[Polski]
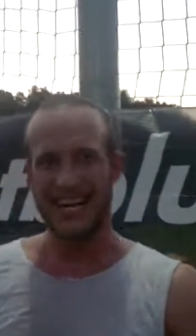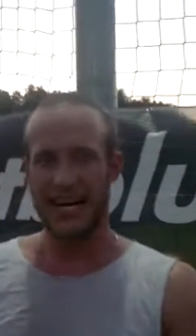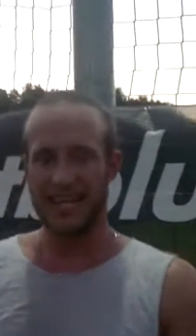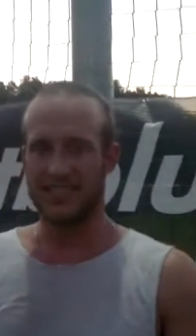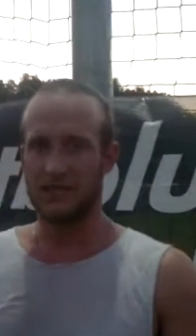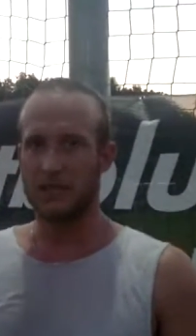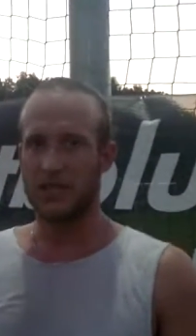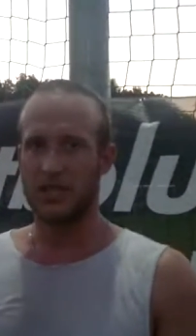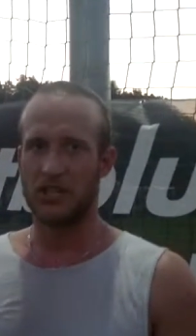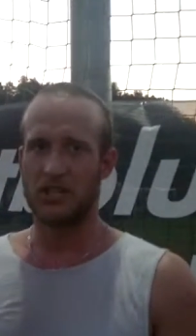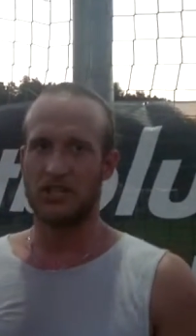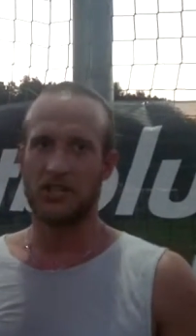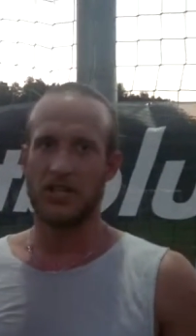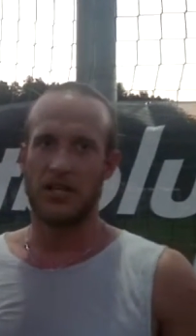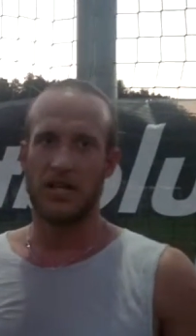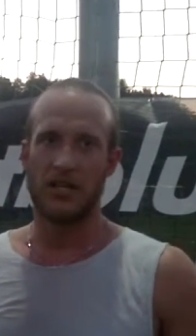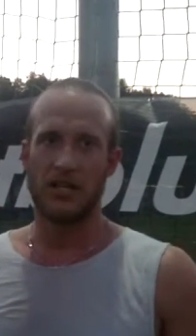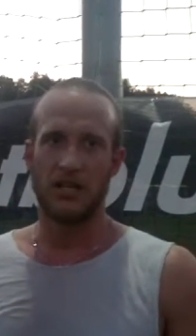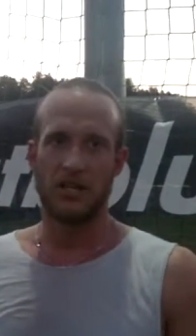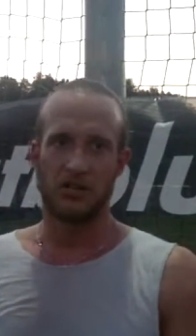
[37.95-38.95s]

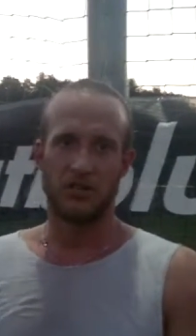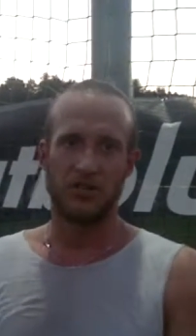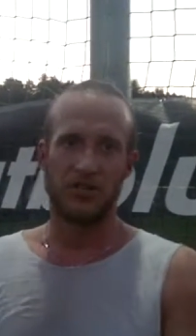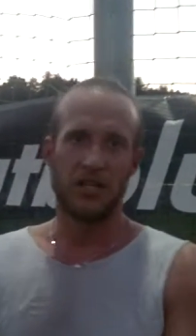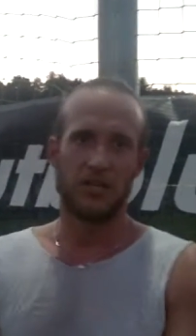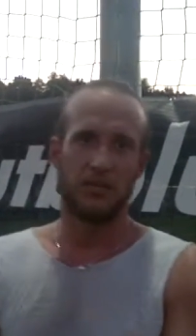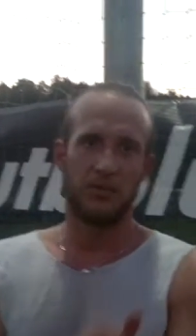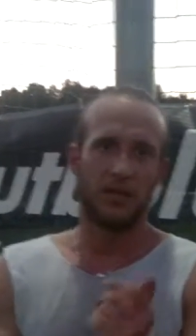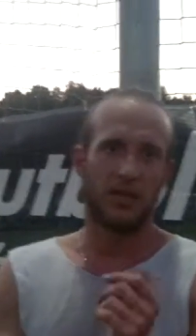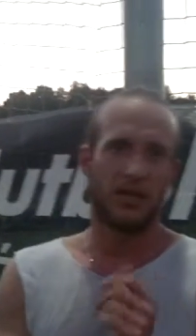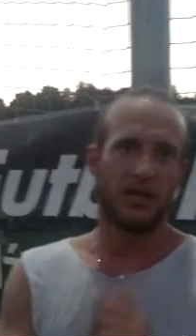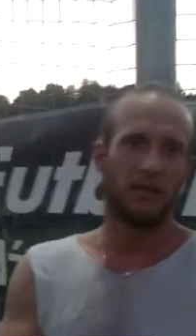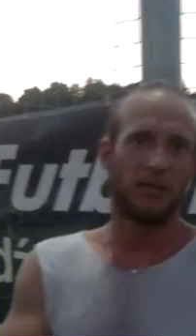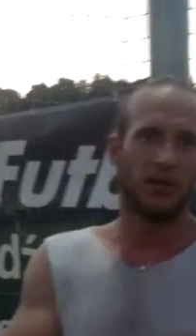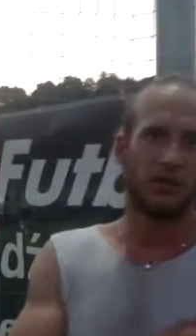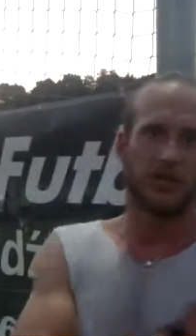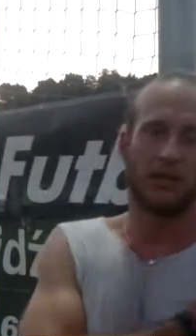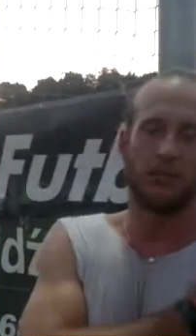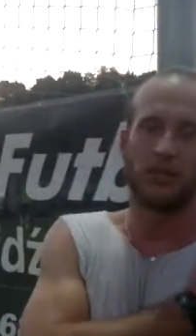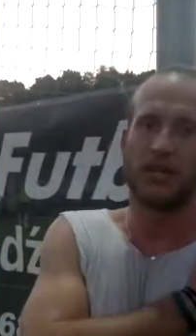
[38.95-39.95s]
asymetrycznie i odcinaliśmy te
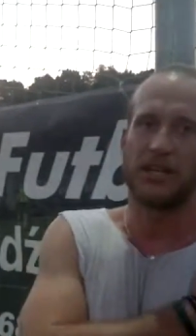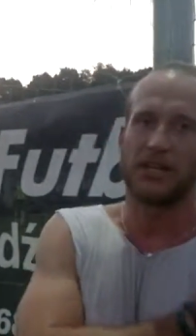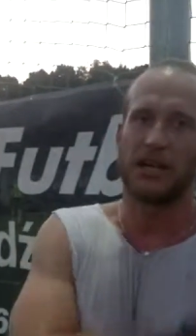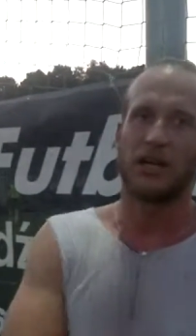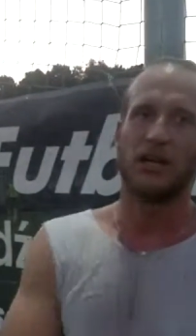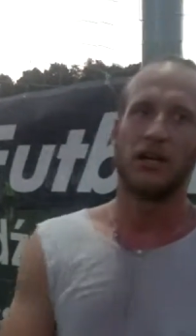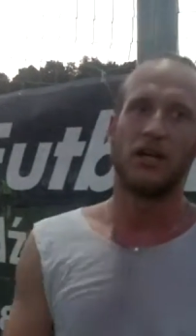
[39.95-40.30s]
boczne podania